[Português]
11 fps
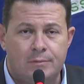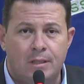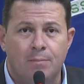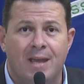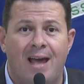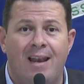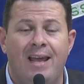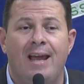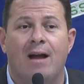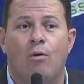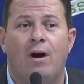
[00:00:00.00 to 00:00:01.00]
Que a lei
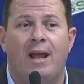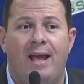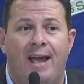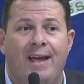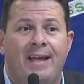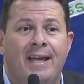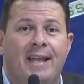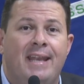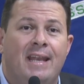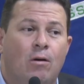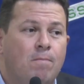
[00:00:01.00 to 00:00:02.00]
agora é:
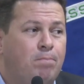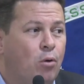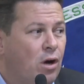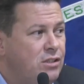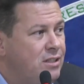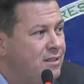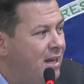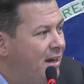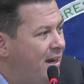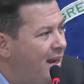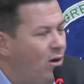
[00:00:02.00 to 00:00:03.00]
não pode
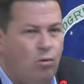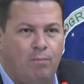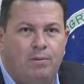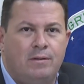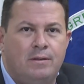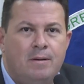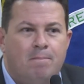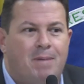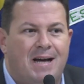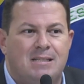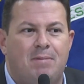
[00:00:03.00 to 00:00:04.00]
internar na UPA.
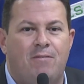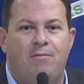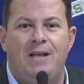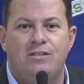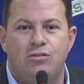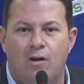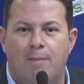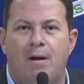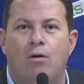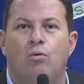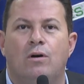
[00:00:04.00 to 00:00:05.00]
Passa para frente e joga
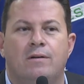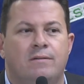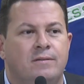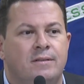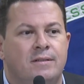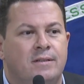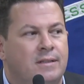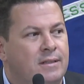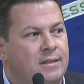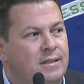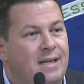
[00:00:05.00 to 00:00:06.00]
para a rua.
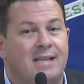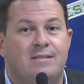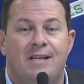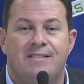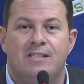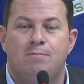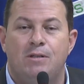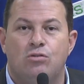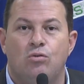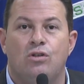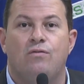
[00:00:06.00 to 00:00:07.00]
E às vezes as
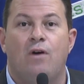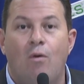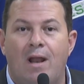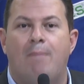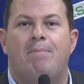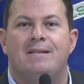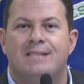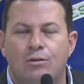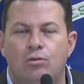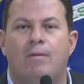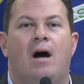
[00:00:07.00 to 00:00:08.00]
pessoas vão lá
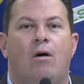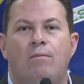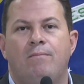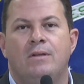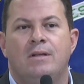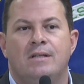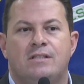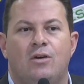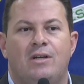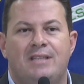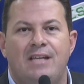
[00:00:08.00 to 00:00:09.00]
passando mal,
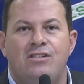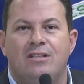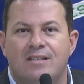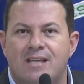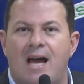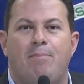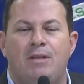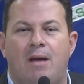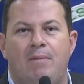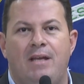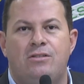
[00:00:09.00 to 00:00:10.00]
são atendidas
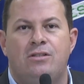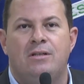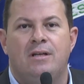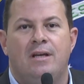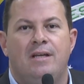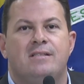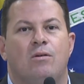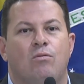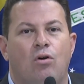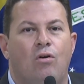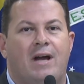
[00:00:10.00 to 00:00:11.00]
rapidamente e são
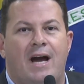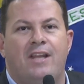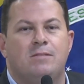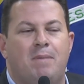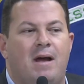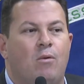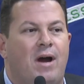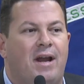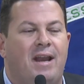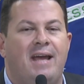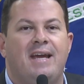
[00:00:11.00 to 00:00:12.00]
colocadas para
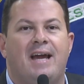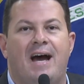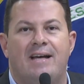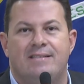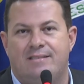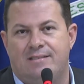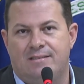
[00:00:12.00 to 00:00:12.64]
aguardar em casa.